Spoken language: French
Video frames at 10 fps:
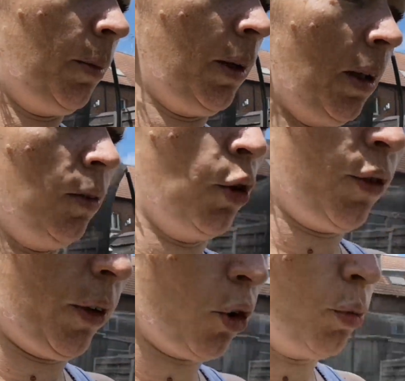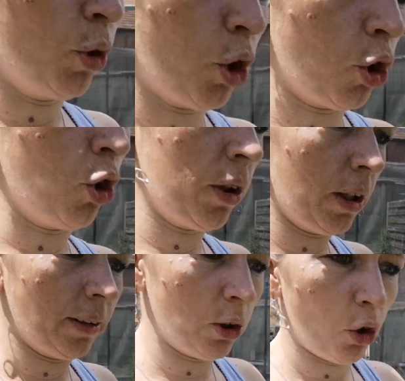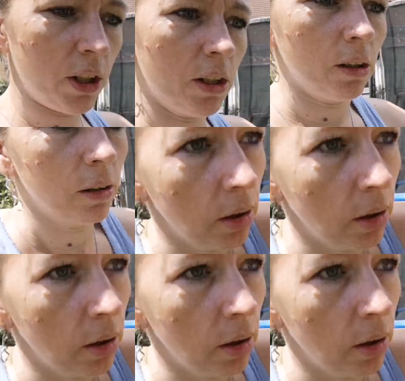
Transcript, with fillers: Et là, faut que je fasse attention, mon changeur, il y a des orties.